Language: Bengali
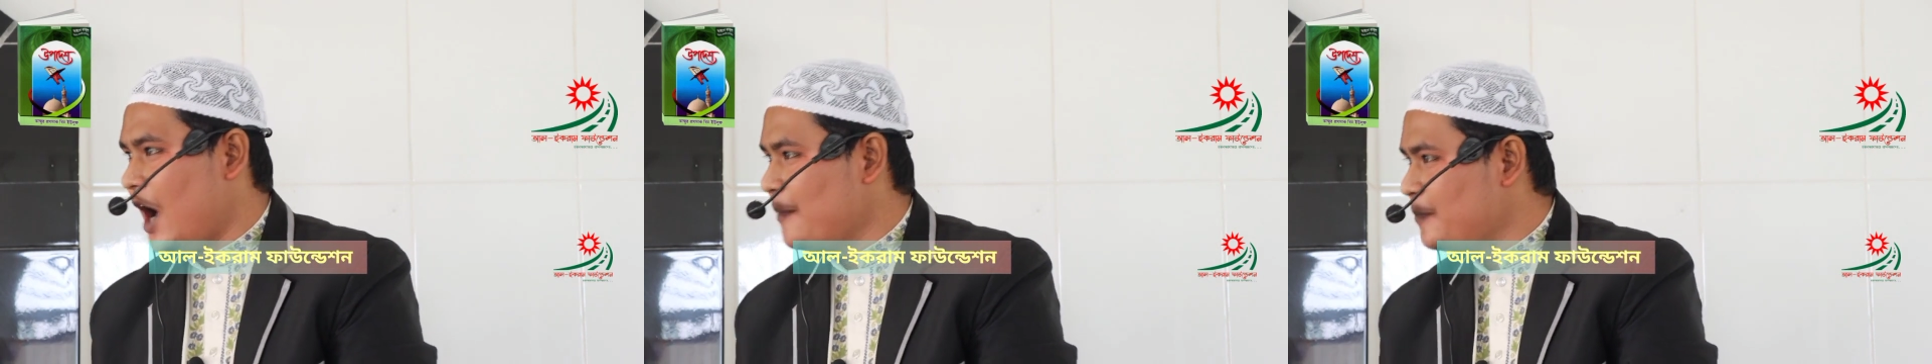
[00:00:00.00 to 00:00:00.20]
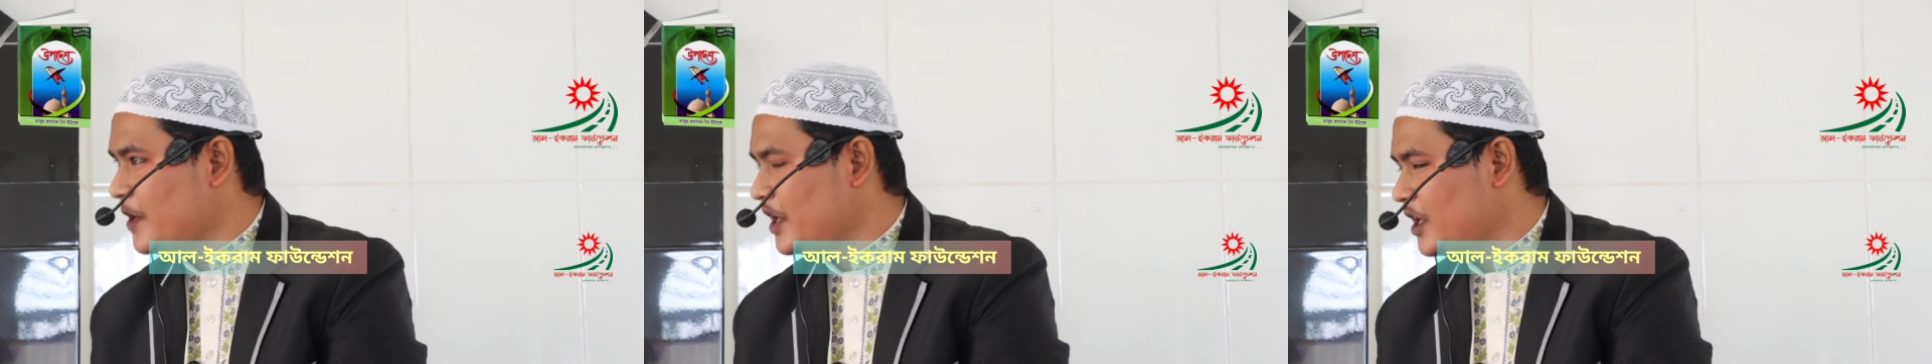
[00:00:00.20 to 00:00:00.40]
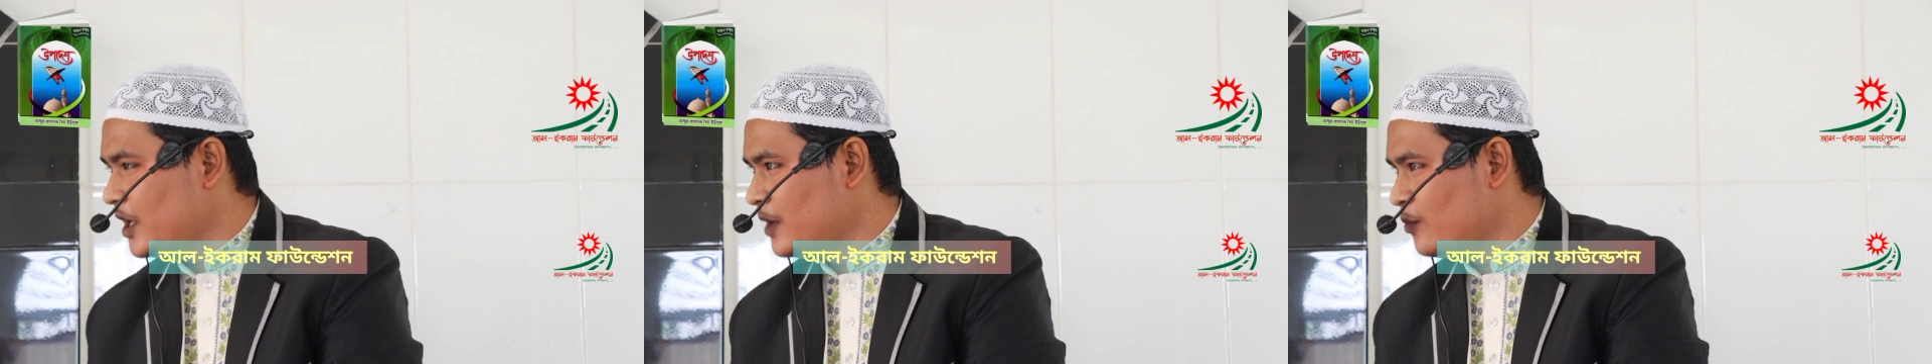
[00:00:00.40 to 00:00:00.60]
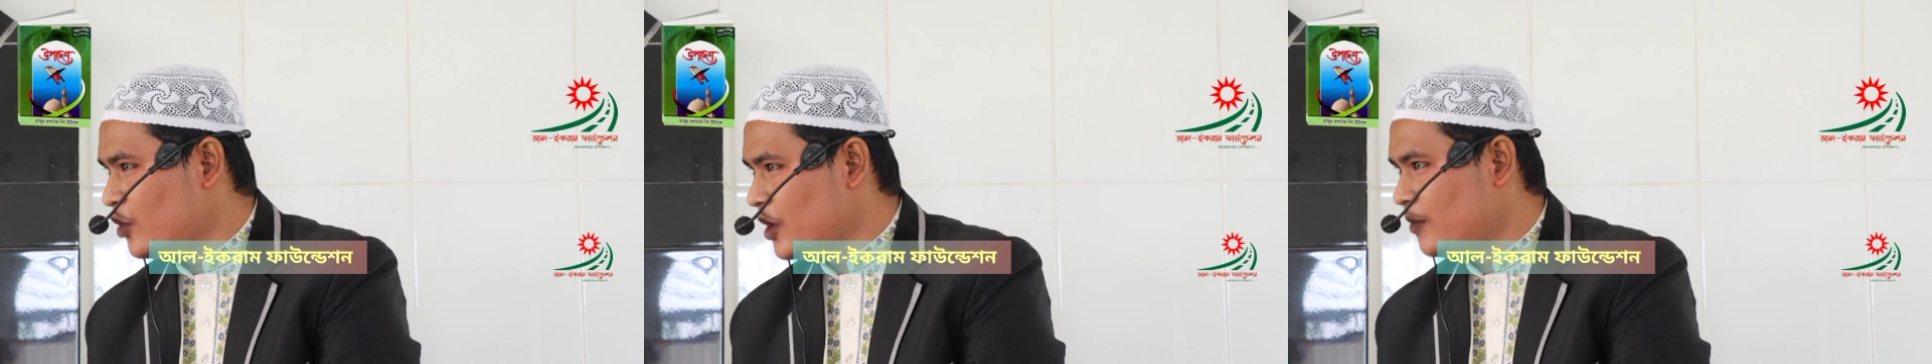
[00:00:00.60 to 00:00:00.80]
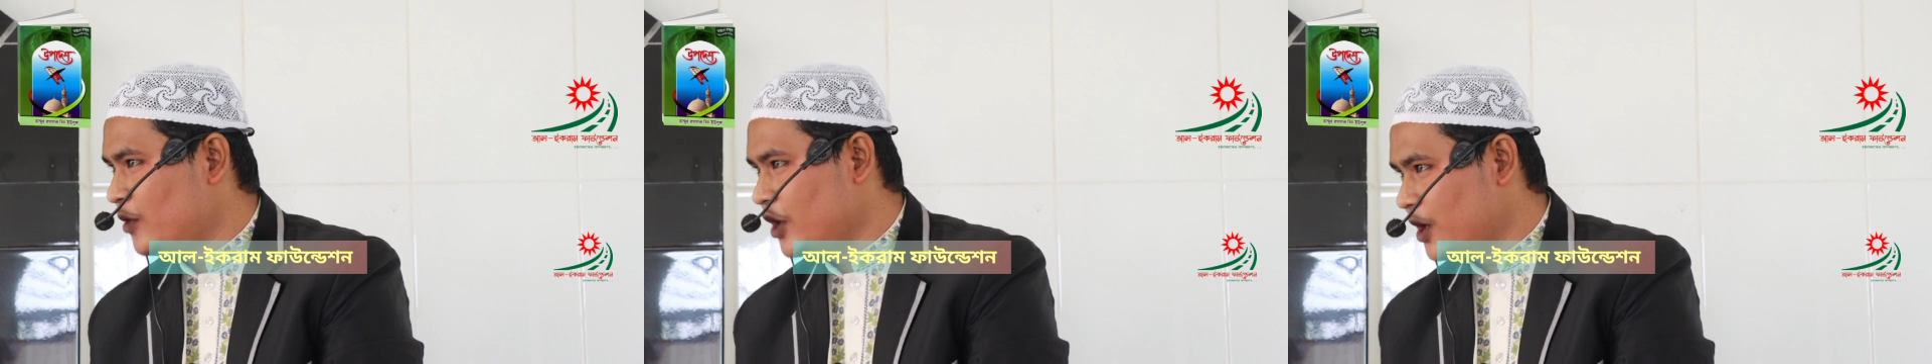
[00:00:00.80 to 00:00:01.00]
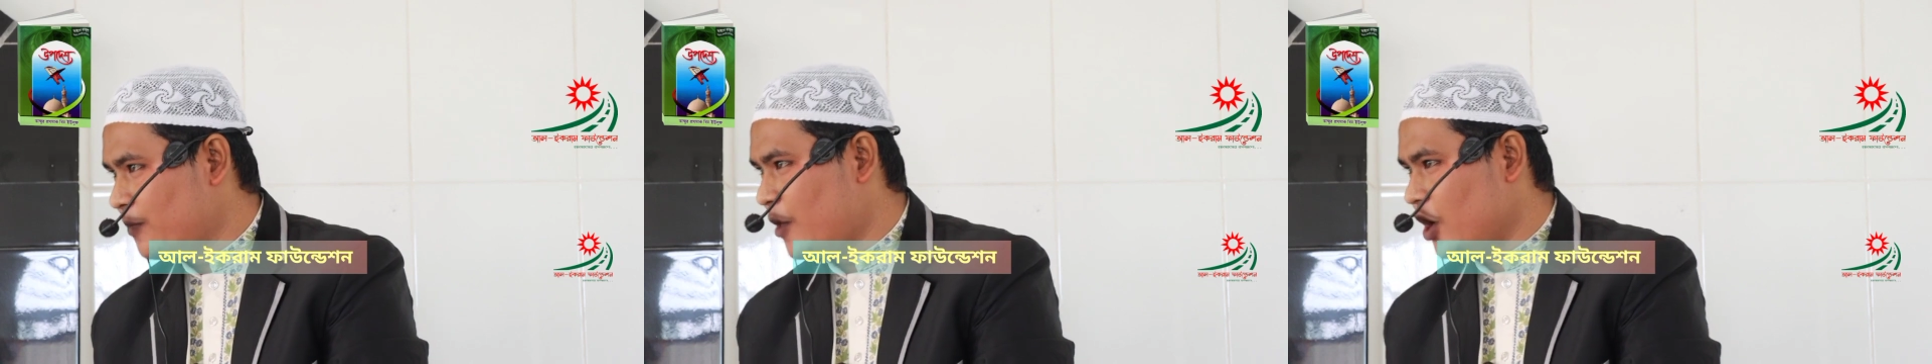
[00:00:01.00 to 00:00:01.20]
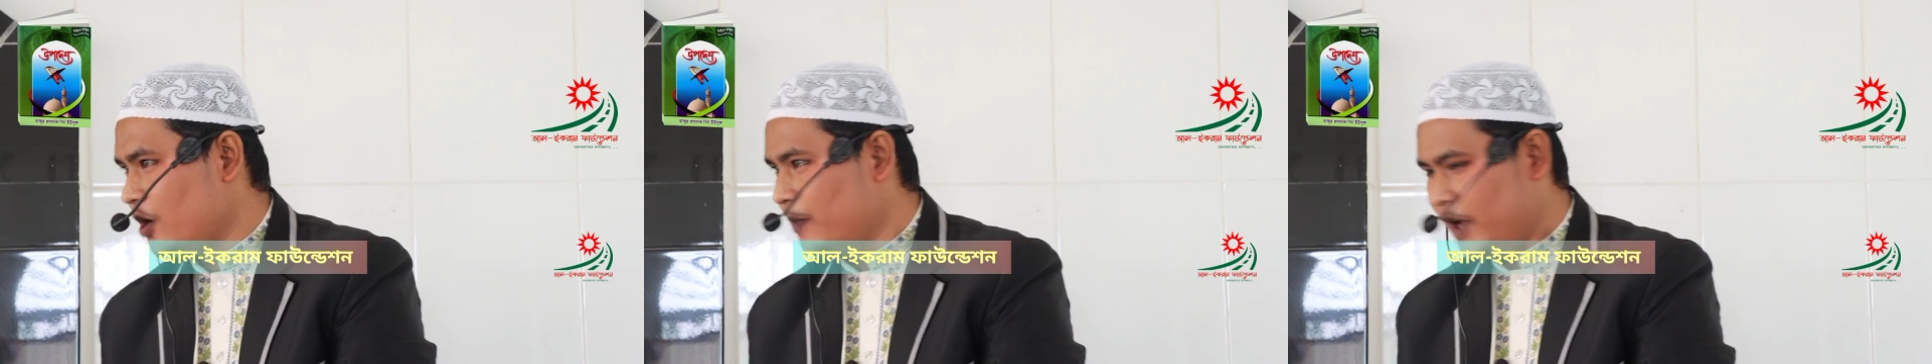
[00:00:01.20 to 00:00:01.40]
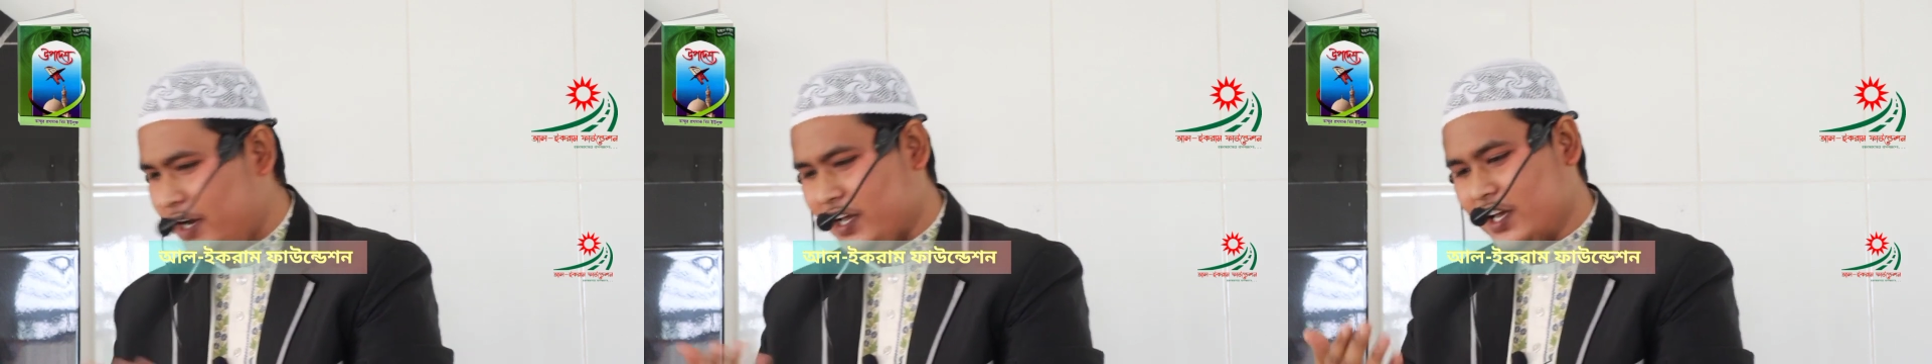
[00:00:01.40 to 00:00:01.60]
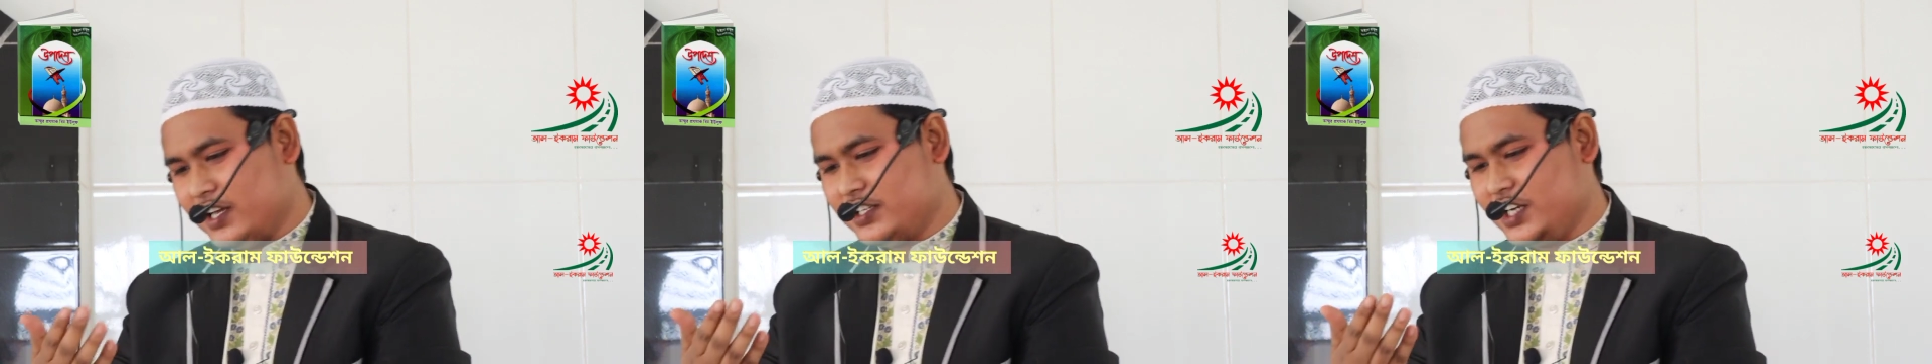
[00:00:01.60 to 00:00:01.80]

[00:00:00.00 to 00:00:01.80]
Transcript: আপনি কি মনে মনে বলবেন